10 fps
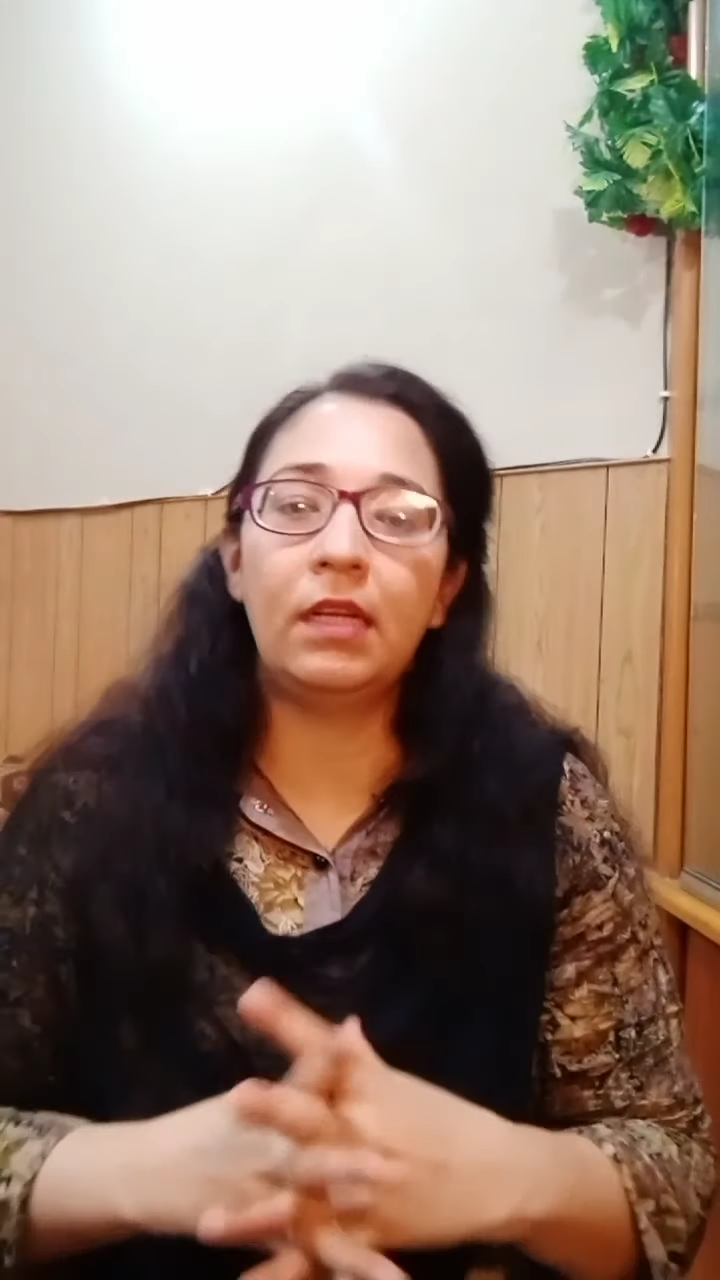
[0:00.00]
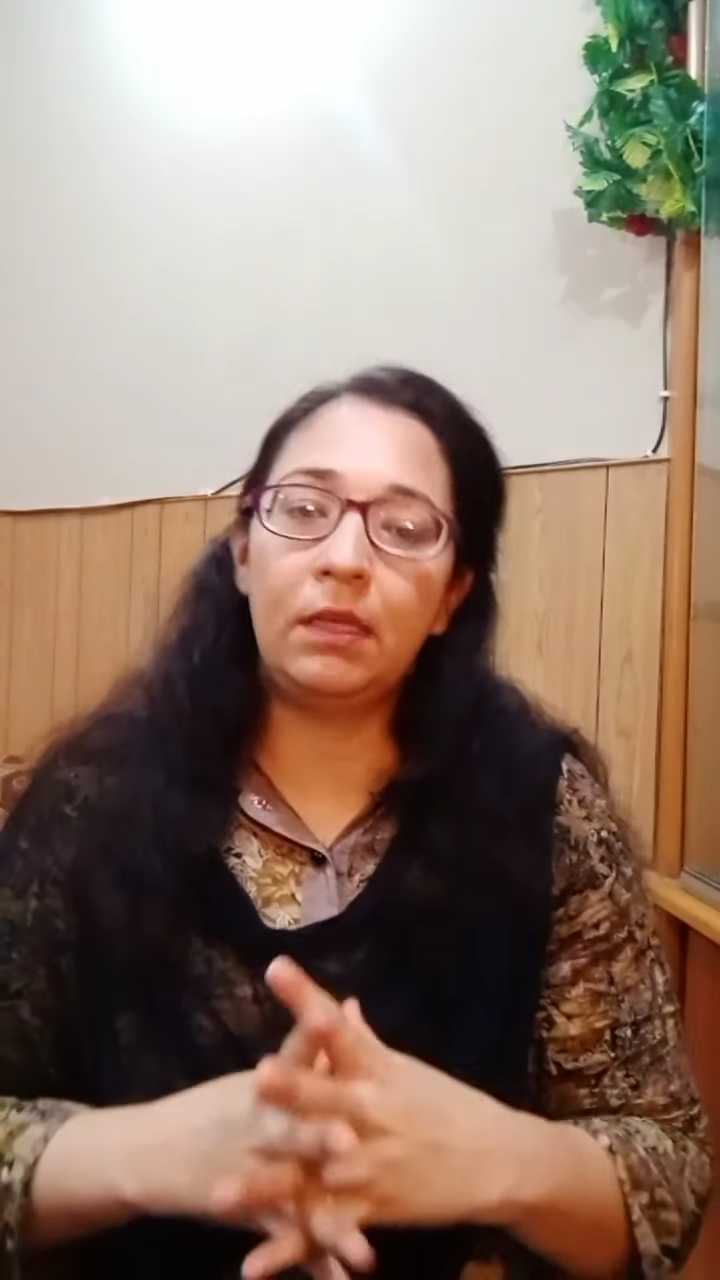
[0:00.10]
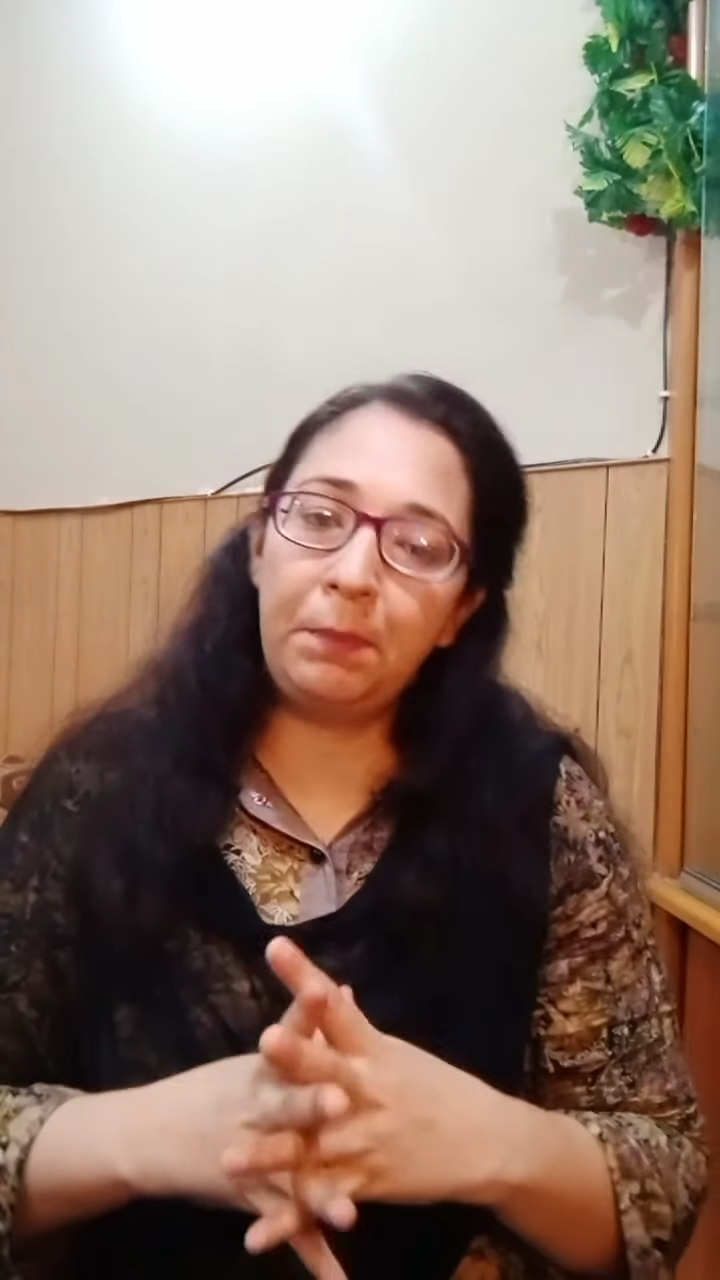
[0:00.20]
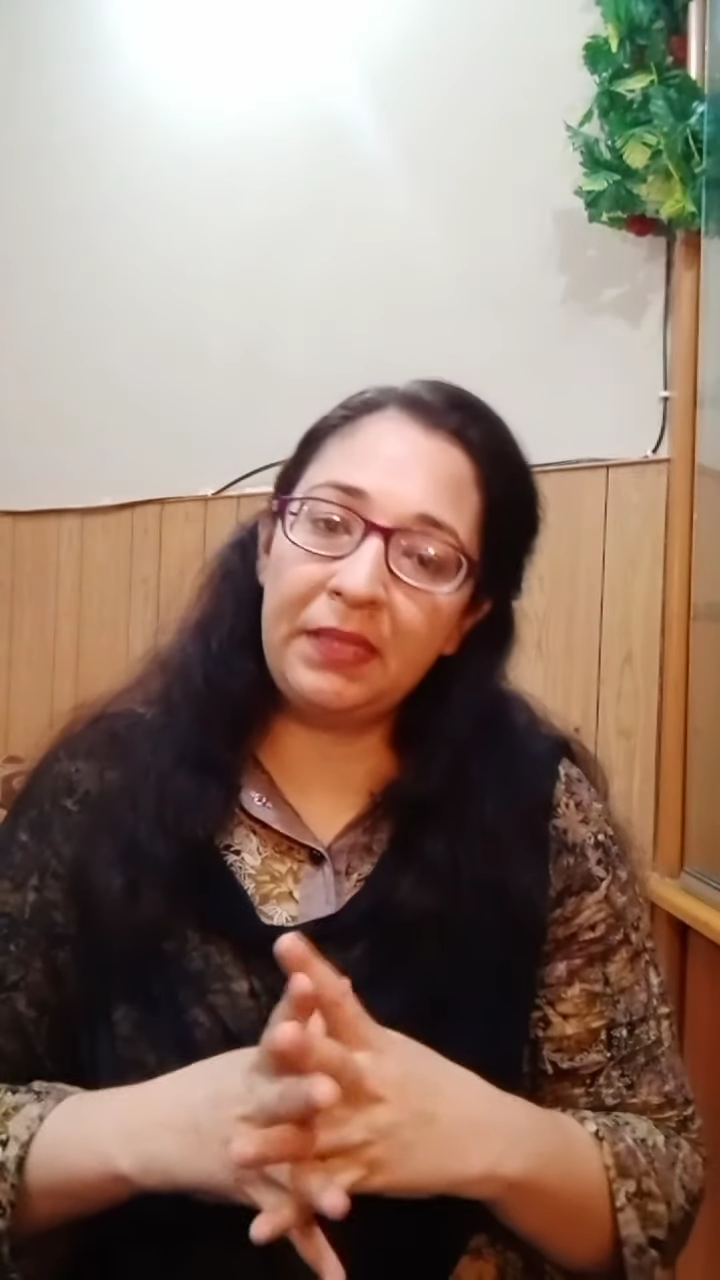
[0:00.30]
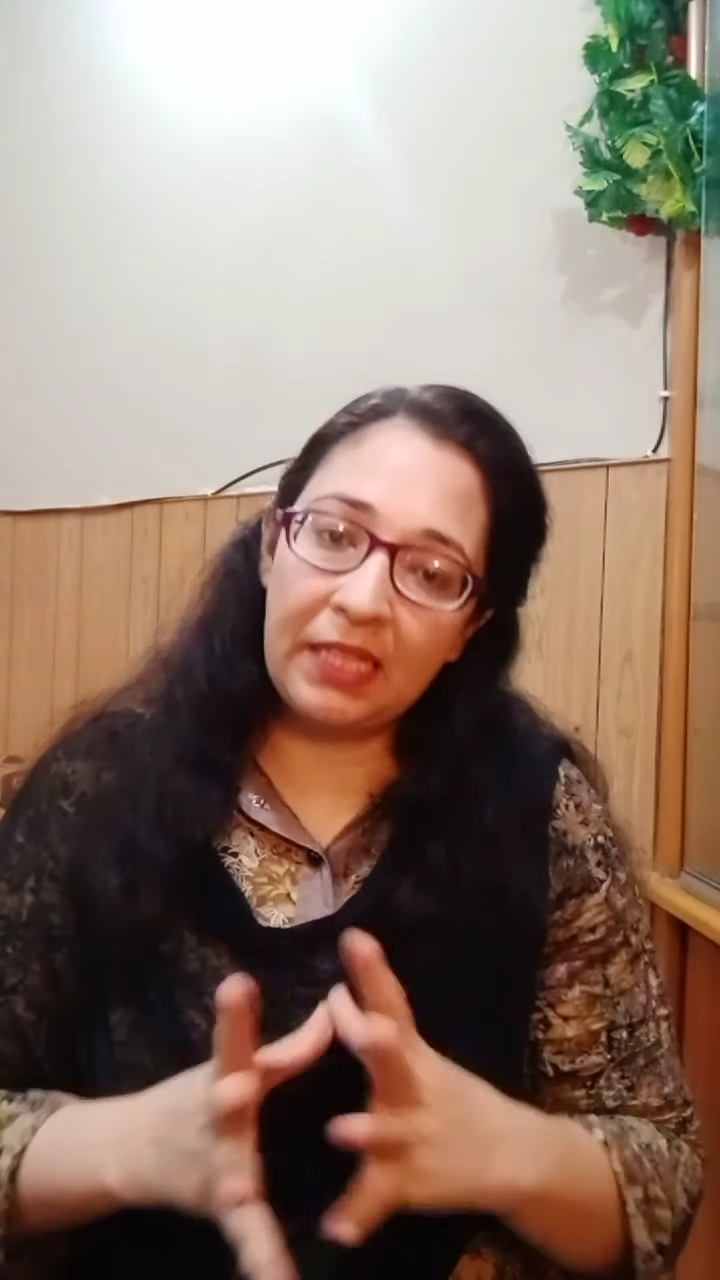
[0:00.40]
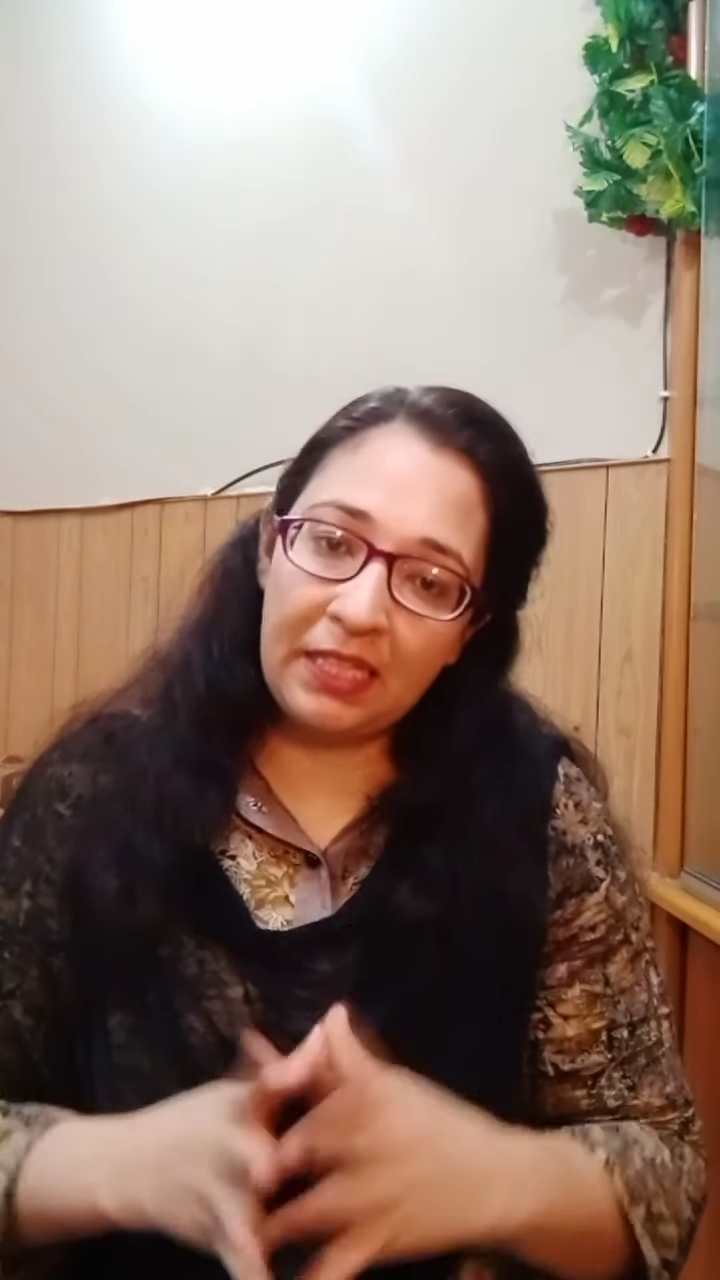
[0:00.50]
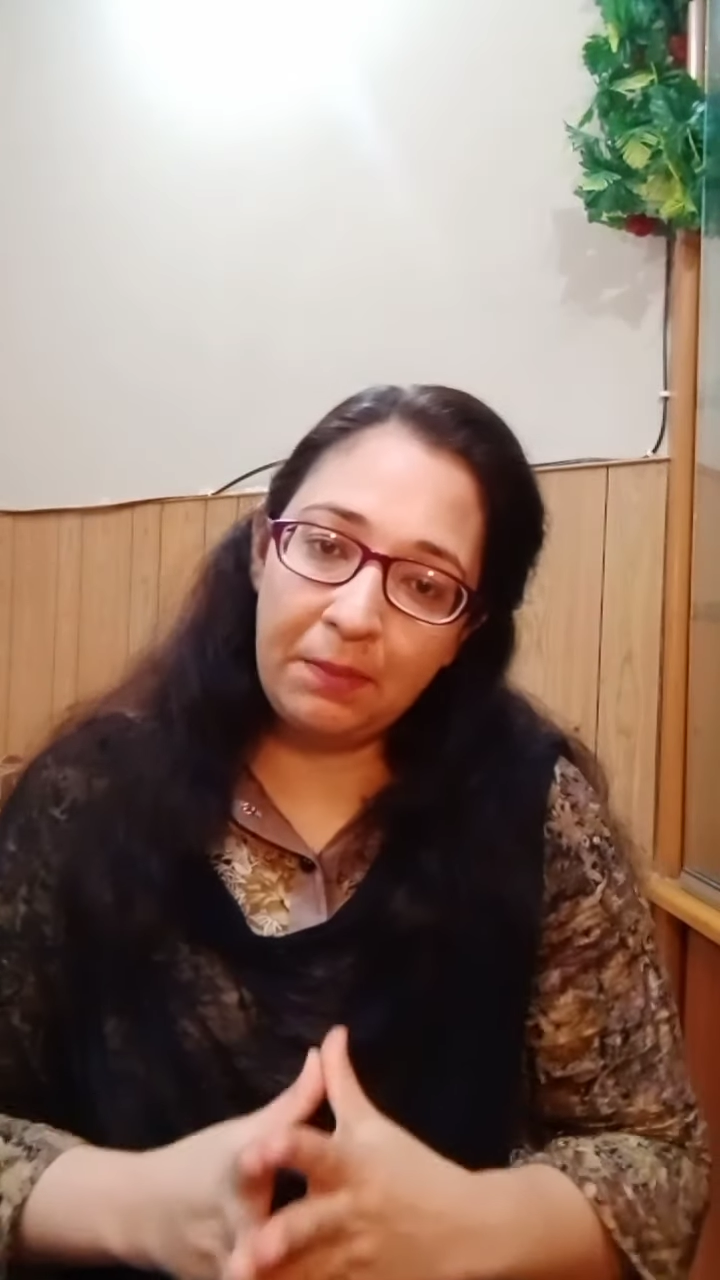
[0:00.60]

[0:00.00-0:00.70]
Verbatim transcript: पे जाने से